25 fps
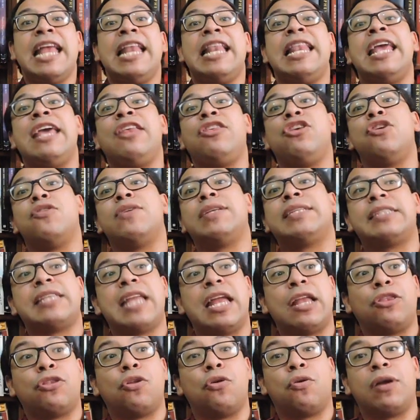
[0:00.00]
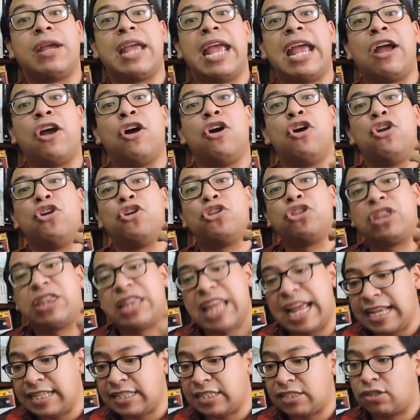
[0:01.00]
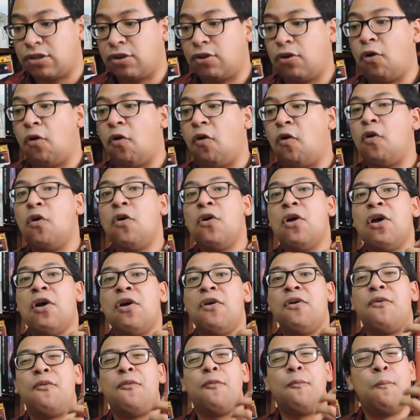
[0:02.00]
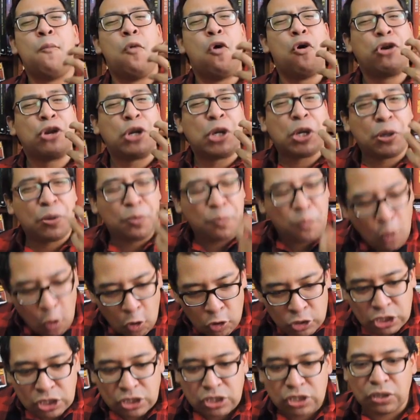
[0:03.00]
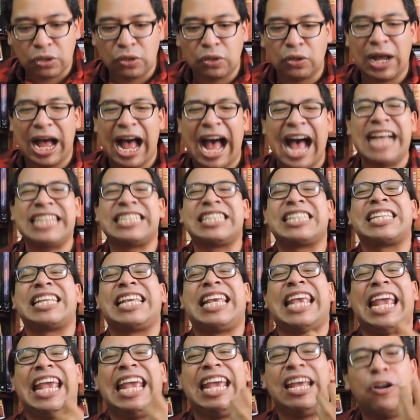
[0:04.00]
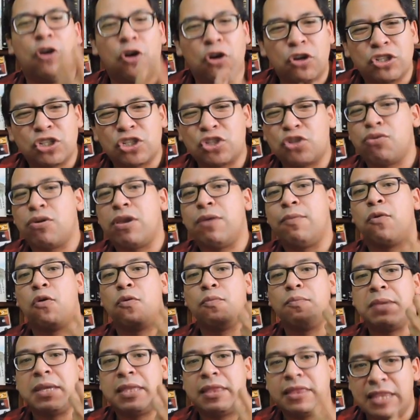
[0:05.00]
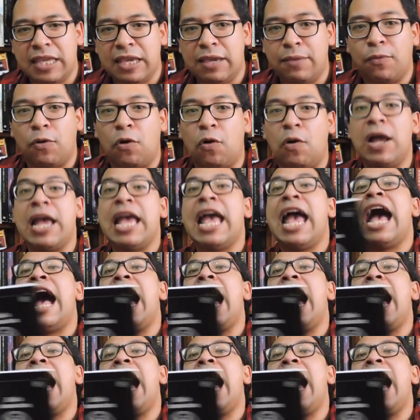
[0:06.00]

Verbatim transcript: Le dio este toque grotesco, morboso, asqueroso y vomitivo